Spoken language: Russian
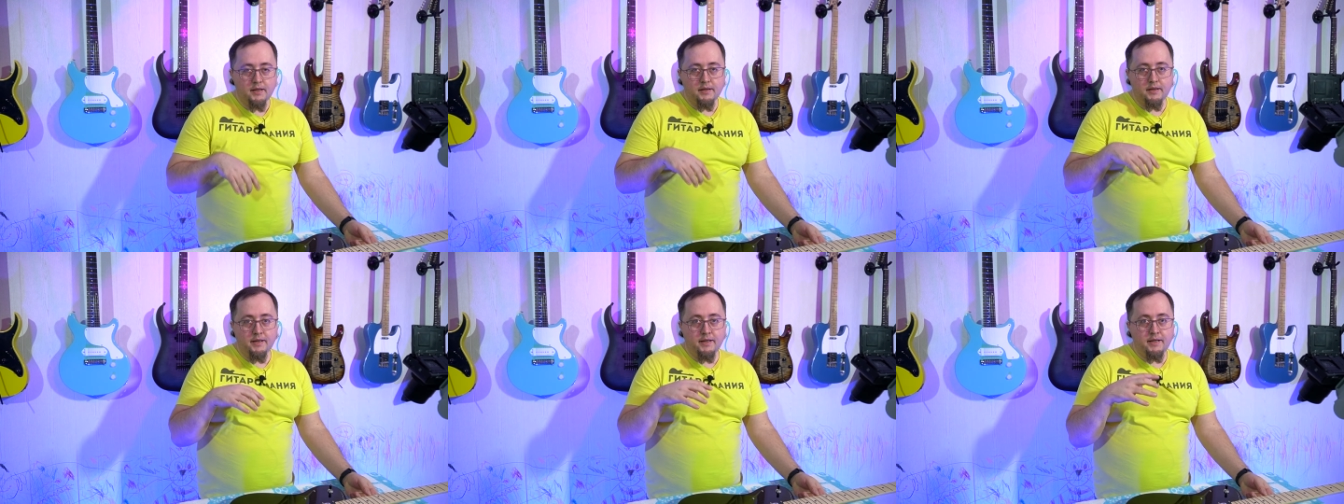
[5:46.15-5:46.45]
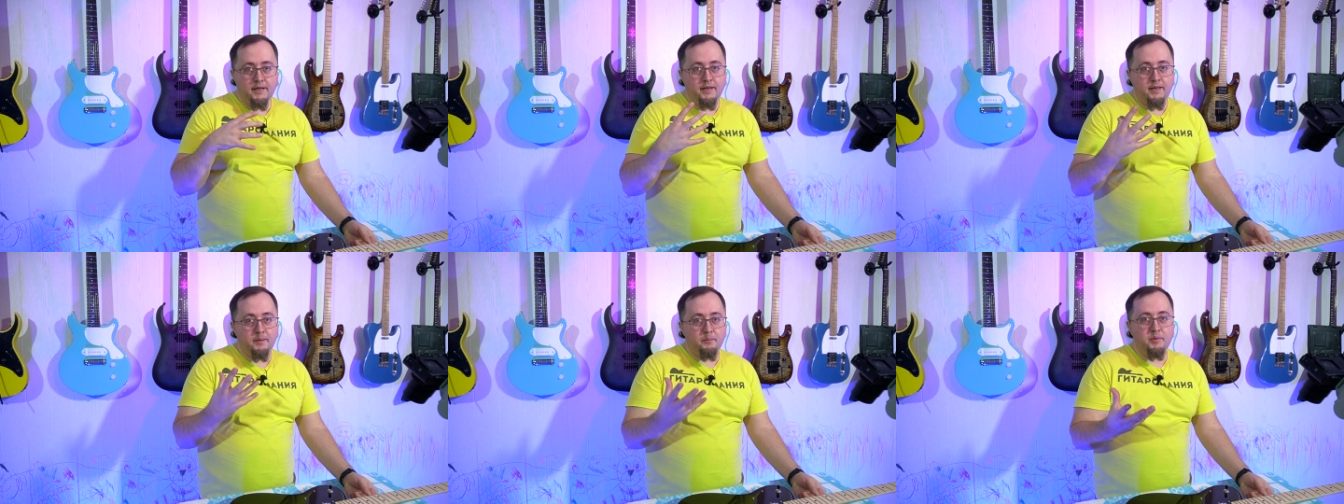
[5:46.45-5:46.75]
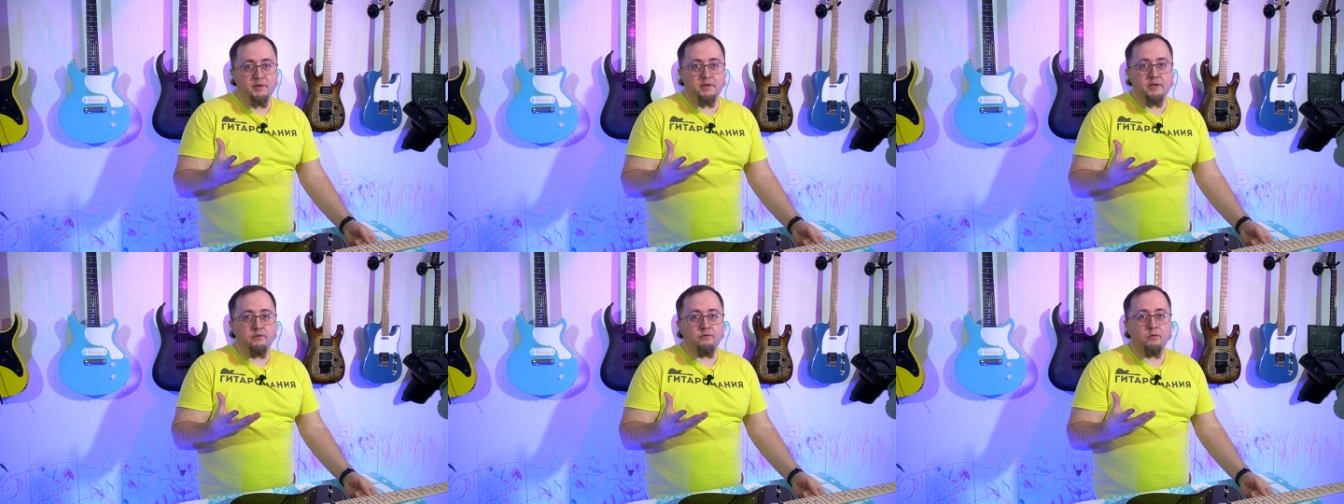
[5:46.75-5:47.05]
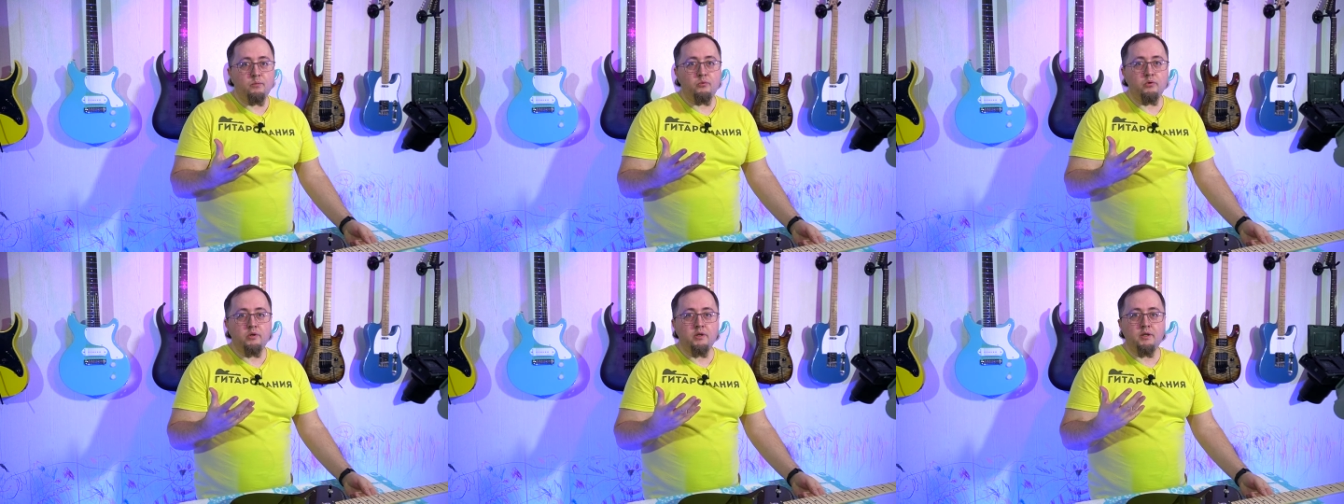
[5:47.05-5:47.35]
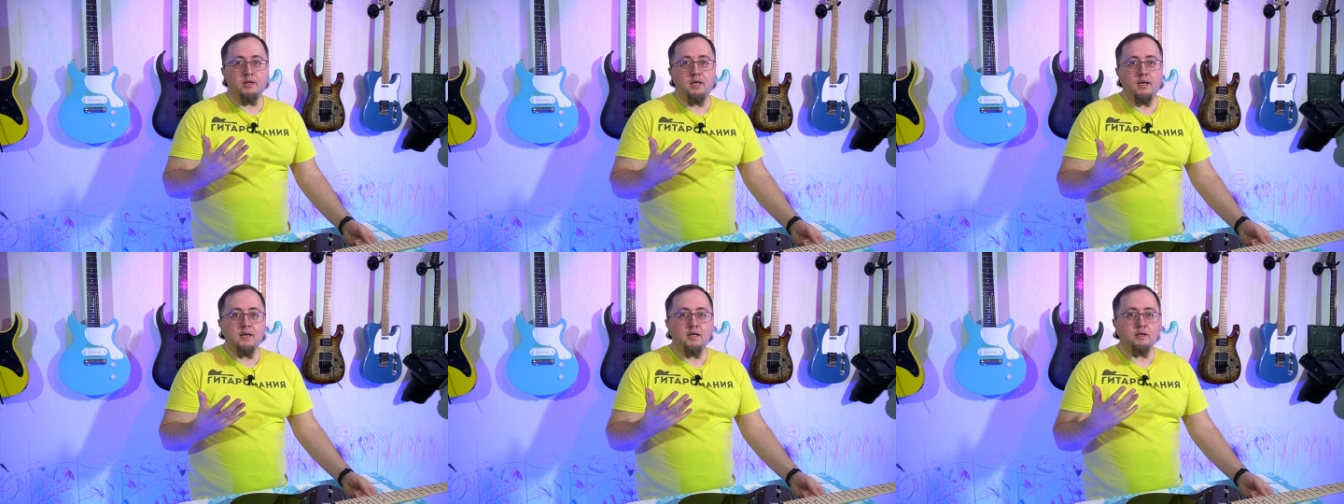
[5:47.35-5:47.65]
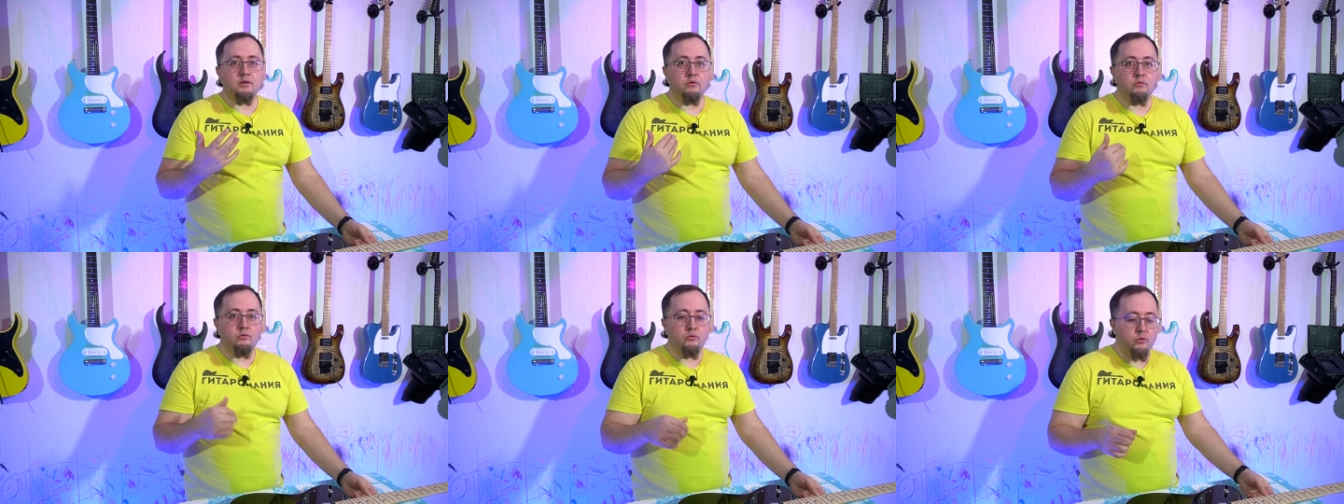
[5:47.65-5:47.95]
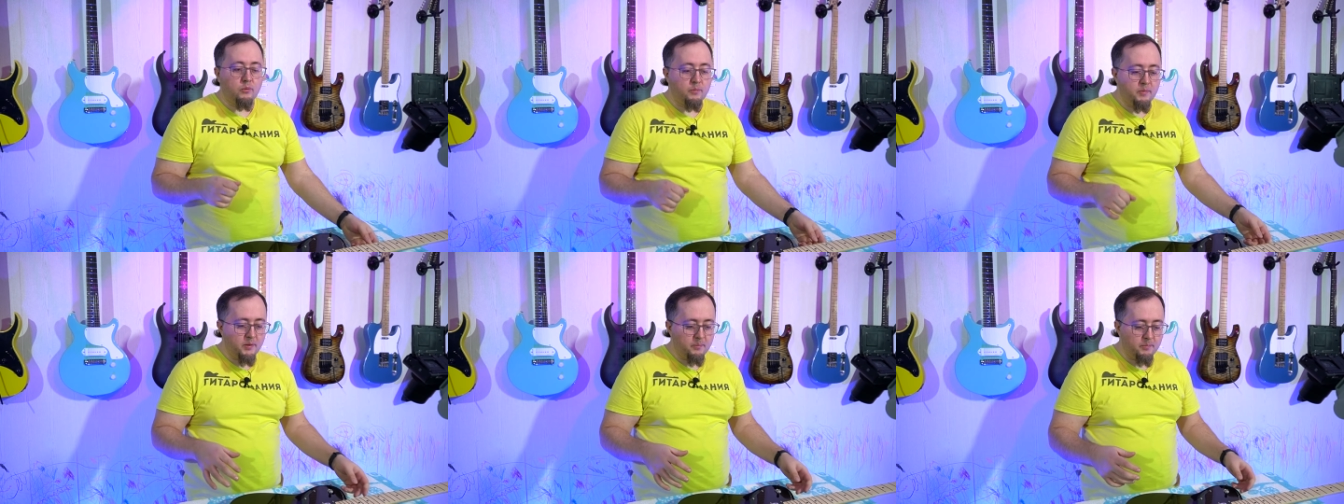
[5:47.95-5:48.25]
Да и без него будет гораздо
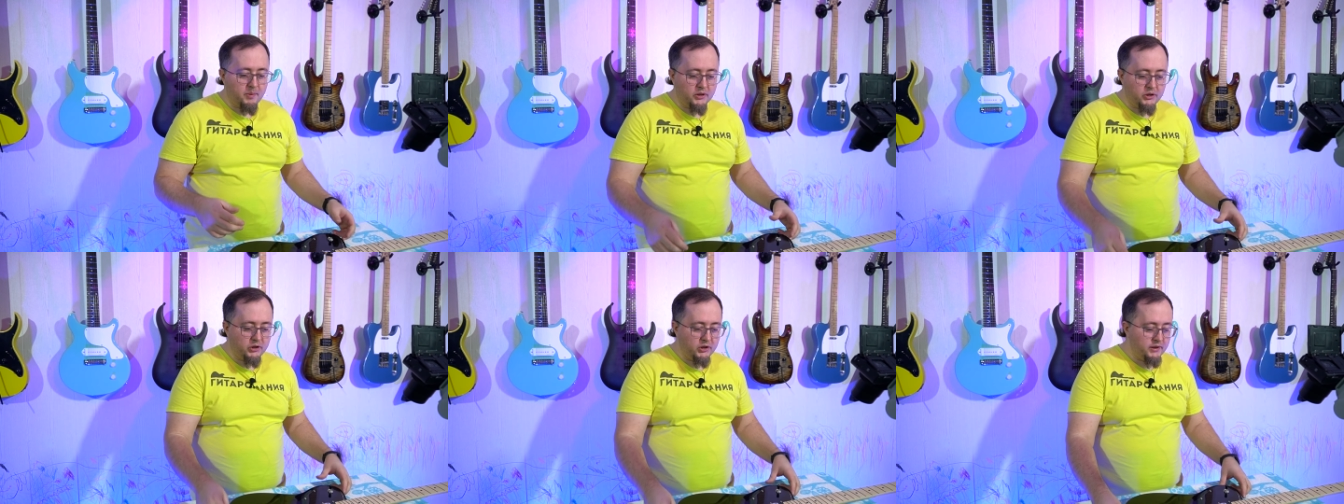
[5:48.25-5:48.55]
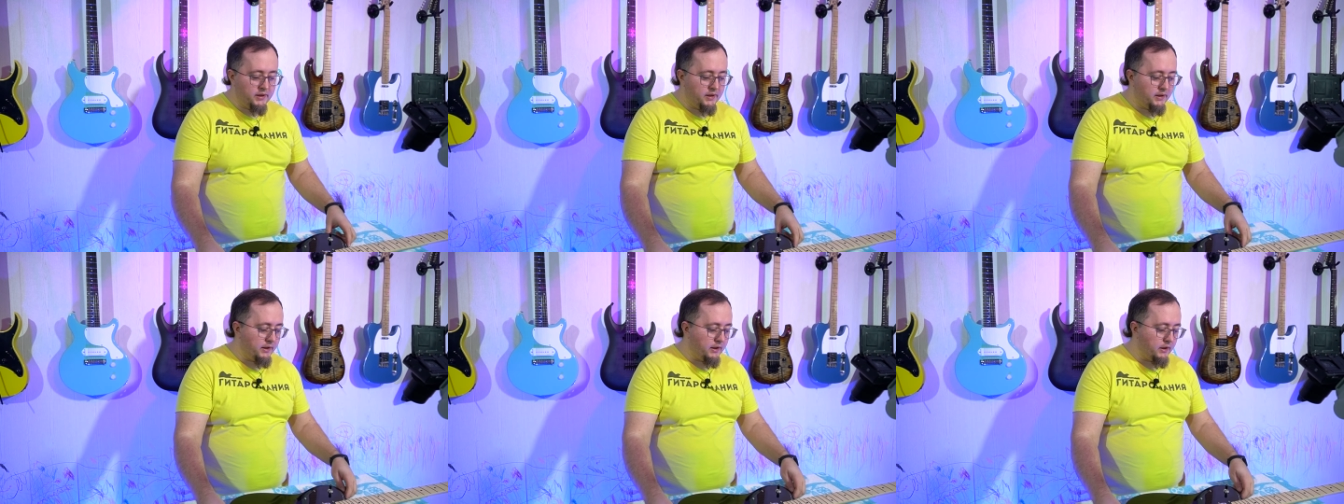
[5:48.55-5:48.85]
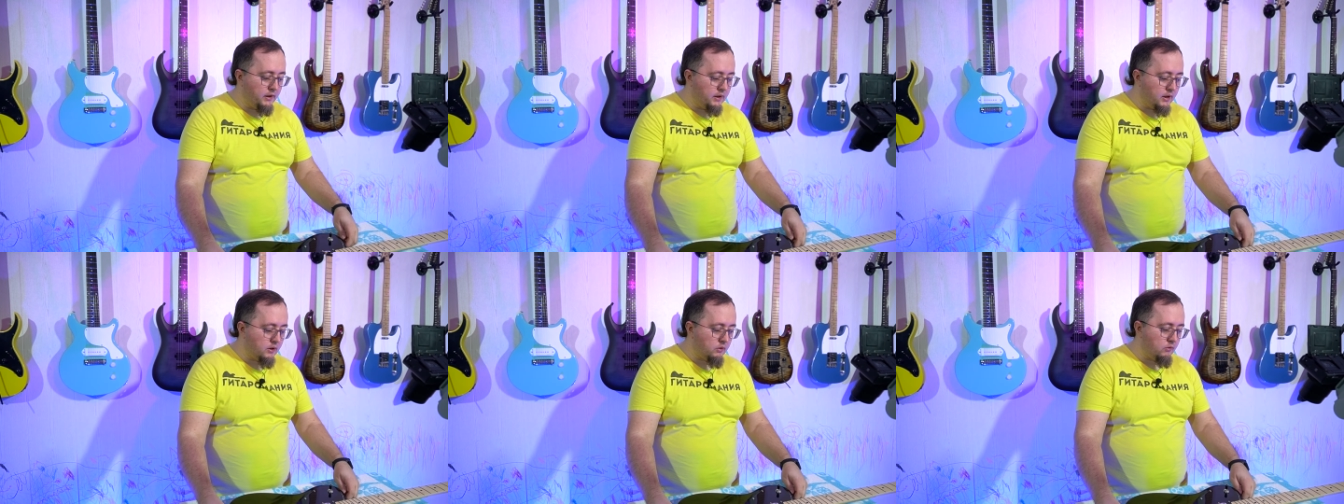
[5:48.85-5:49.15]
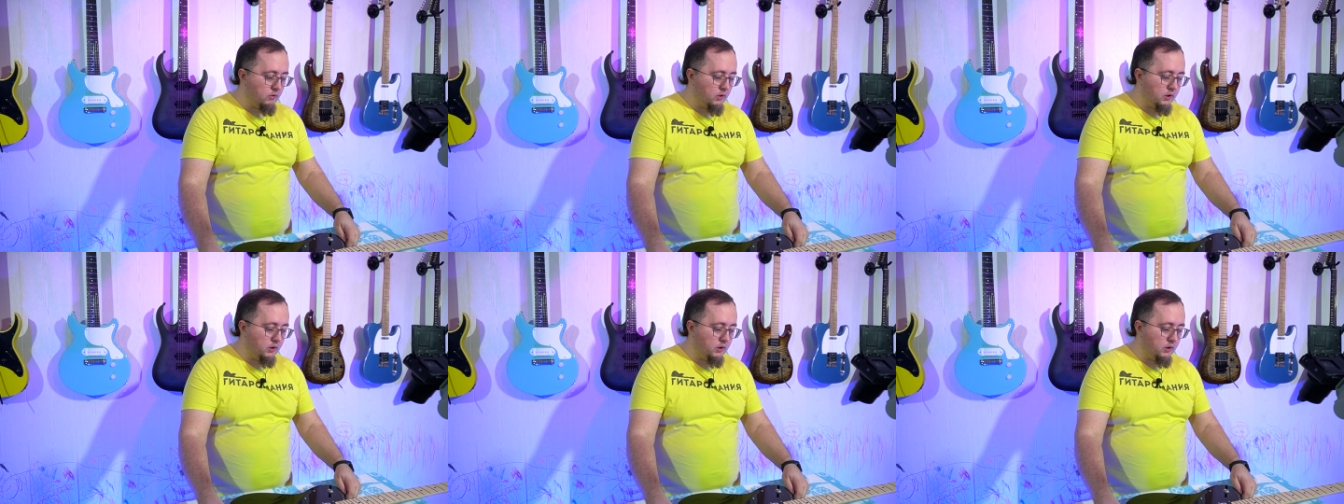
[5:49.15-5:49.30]
удобнее почистить гитару